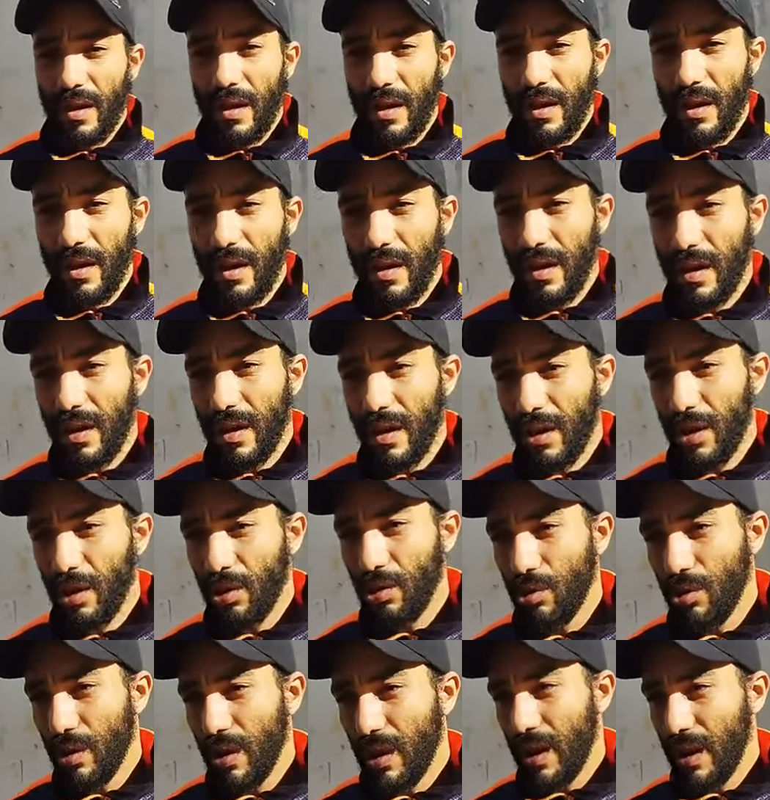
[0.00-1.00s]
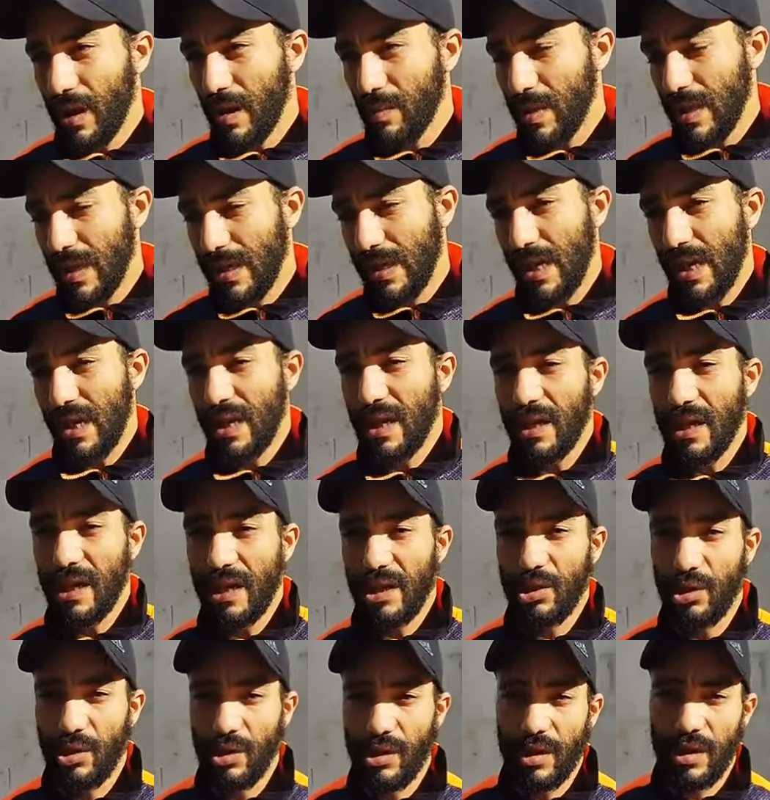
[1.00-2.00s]
آه، خويا انا من الساكنه
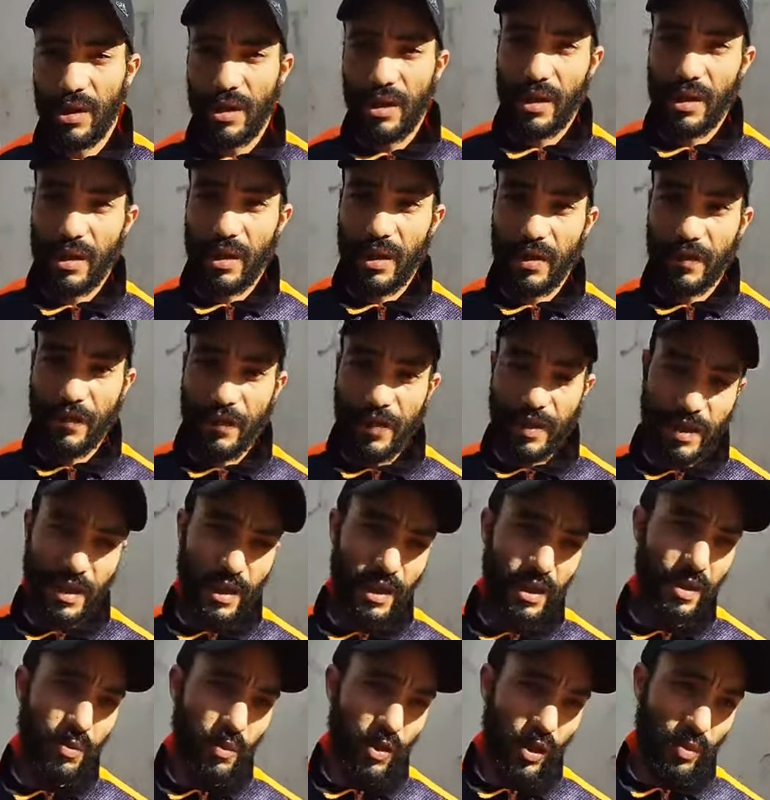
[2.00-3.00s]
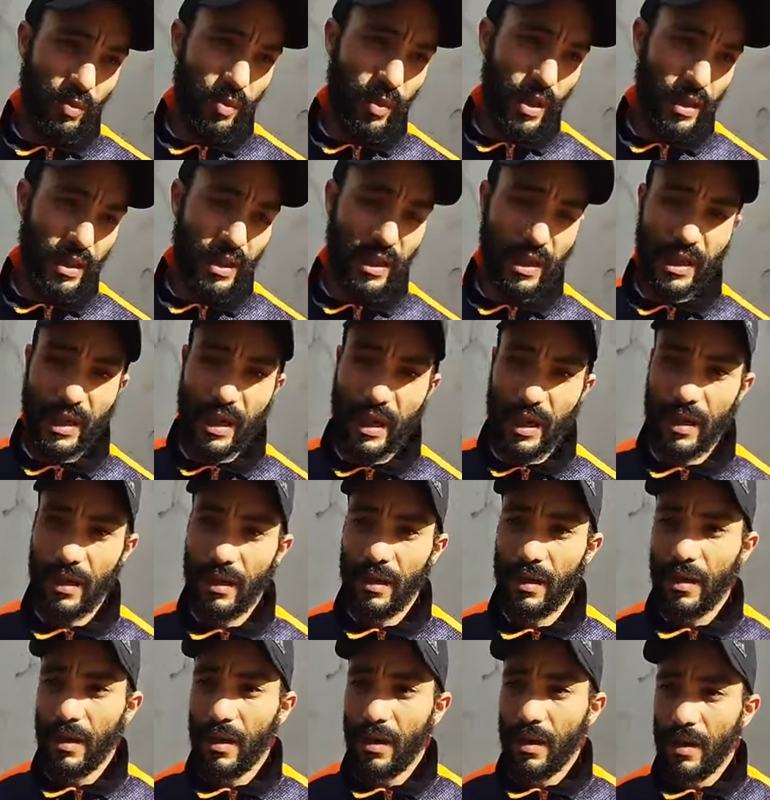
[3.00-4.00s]
ديال الفتح المحمديه
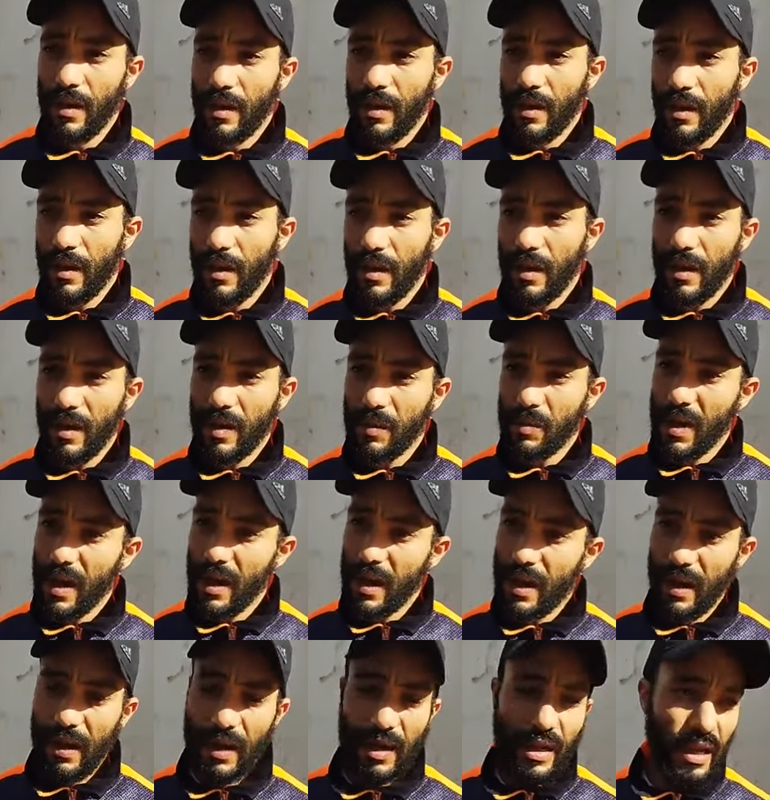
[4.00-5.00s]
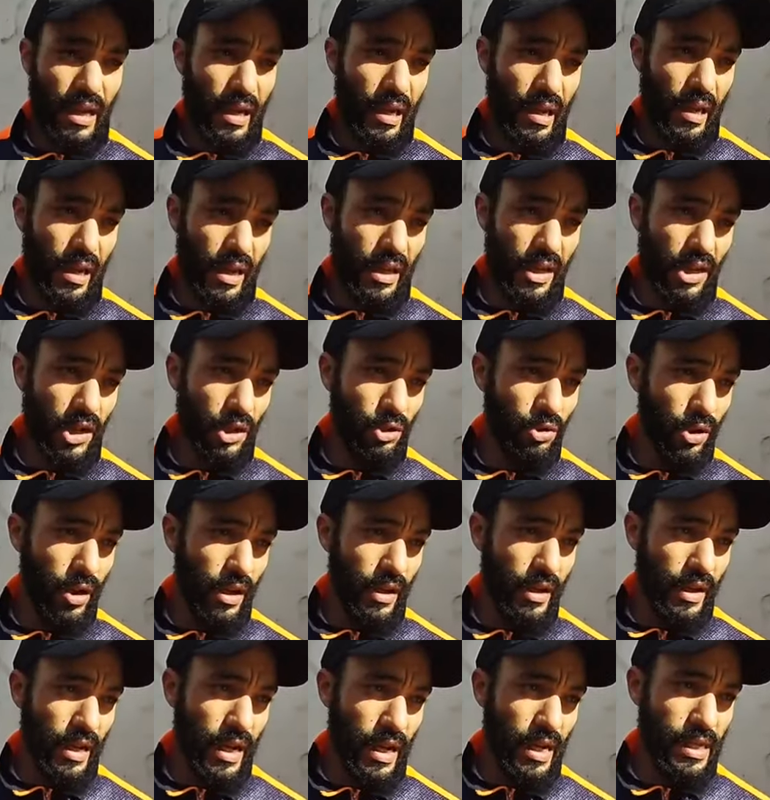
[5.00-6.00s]
اها آه، البارح كايتها
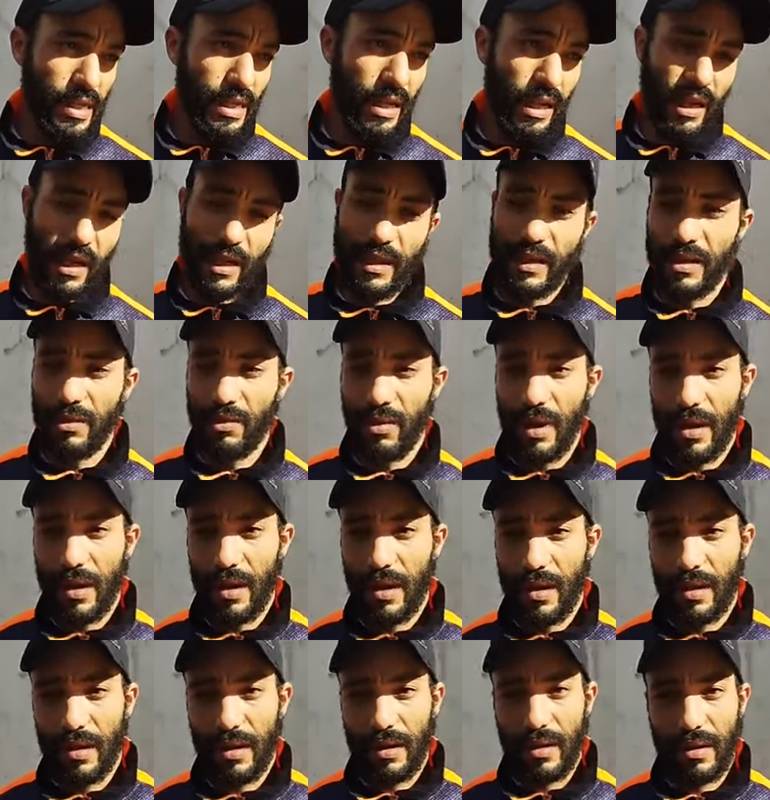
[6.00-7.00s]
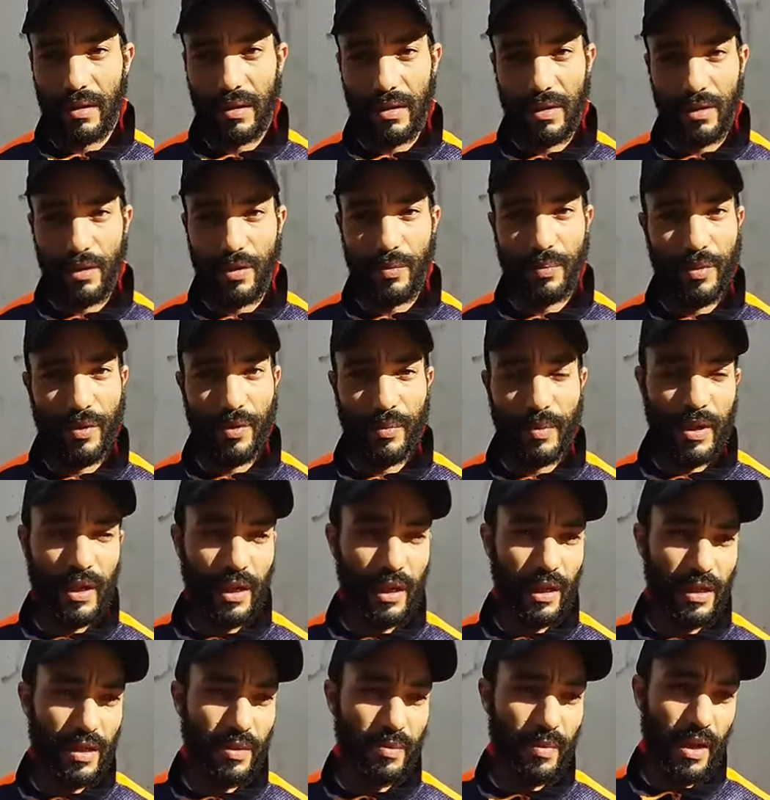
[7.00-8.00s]
الناس الحد وربما من
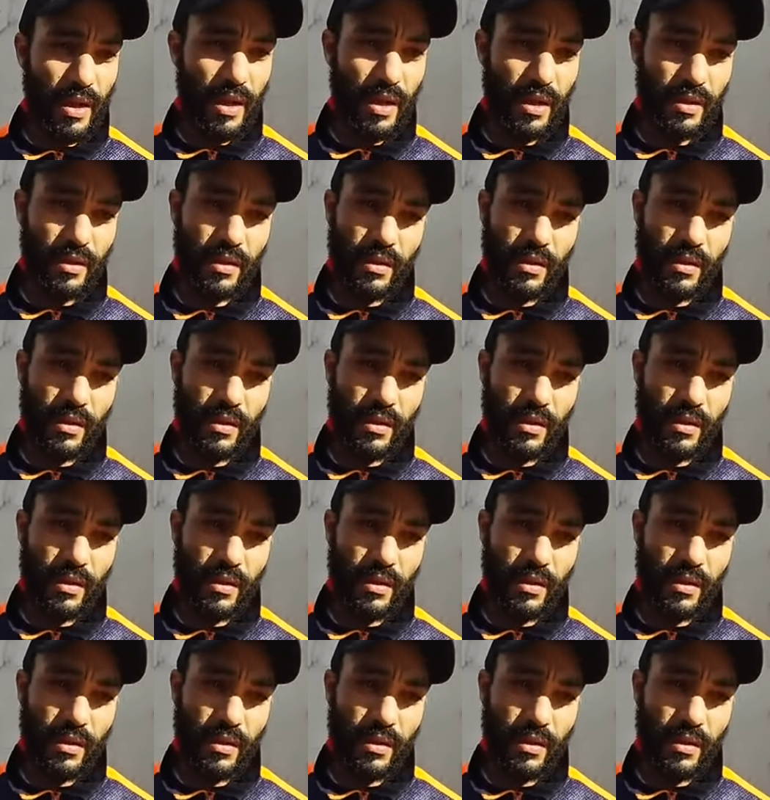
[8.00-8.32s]
الخدمه